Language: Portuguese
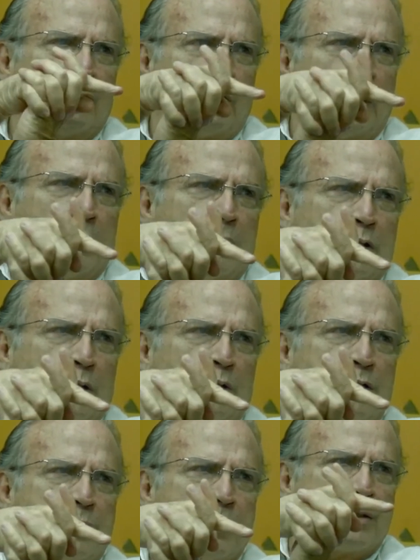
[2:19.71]
Foi onde eu
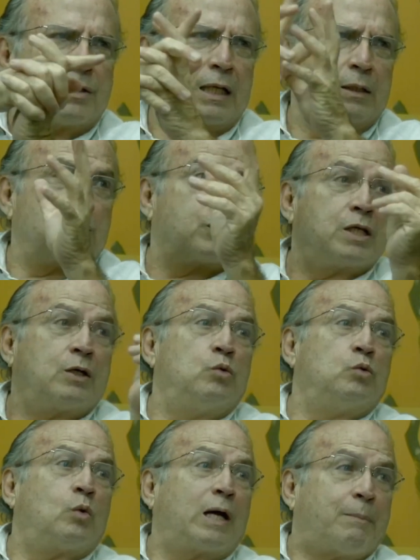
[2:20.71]
lhe disse que era o
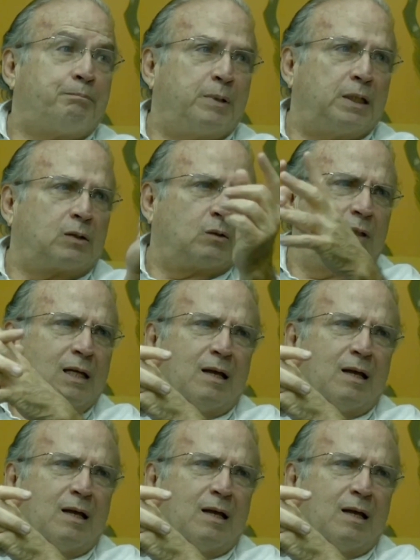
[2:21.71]
segundo capítulo.